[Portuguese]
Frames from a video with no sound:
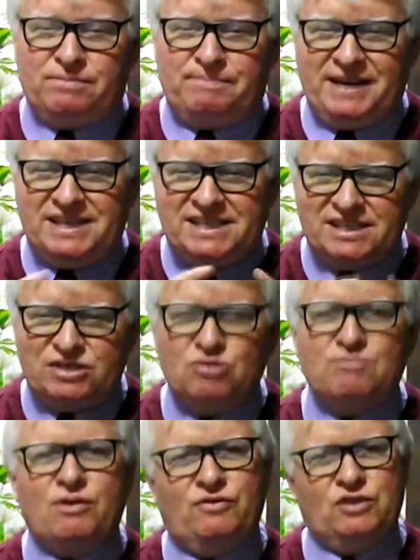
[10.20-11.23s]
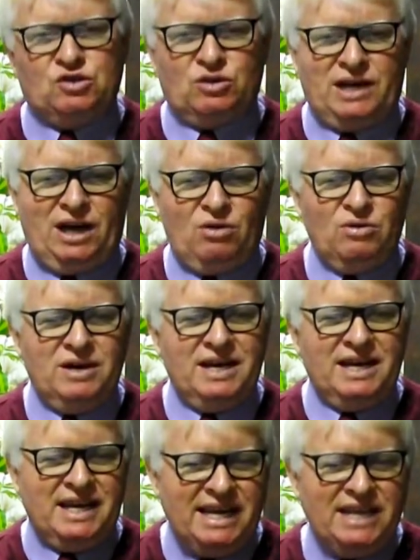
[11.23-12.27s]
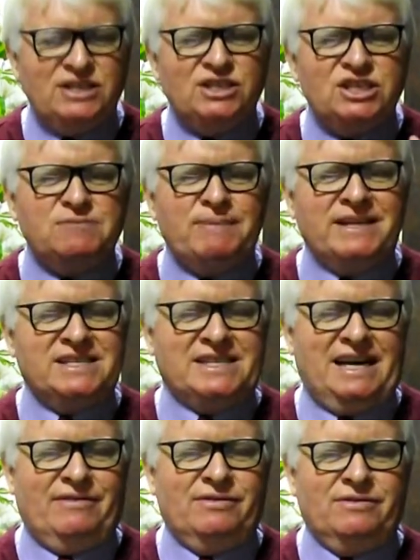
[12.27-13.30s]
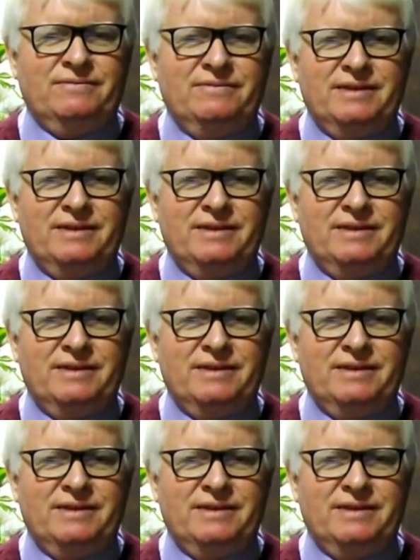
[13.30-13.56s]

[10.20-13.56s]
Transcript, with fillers: precisa de um profissional indispensável.